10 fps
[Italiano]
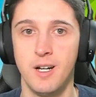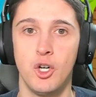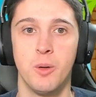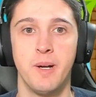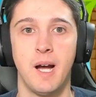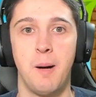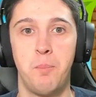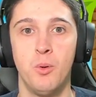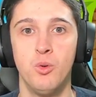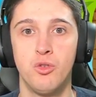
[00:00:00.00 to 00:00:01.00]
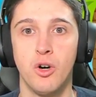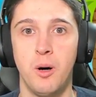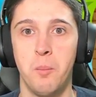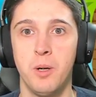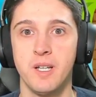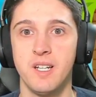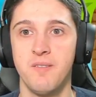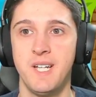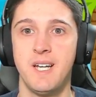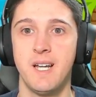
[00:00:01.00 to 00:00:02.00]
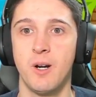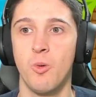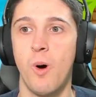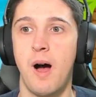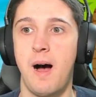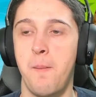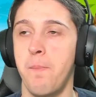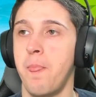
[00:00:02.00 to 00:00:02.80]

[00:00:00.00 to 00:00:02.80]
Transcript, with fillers: Come appunto potete vedere qua,